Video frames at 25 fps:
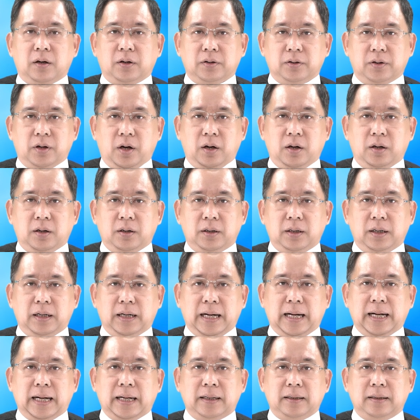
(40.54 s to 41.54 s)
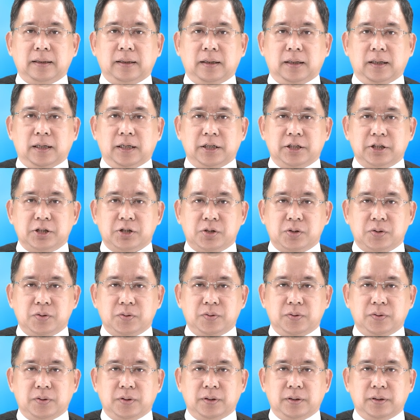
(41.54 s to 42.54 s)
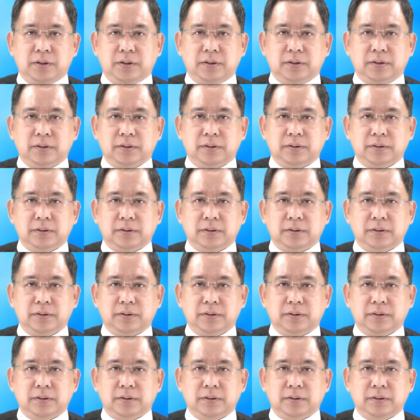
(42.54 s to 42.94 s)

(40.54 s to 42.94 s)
Đó là lời Chúa.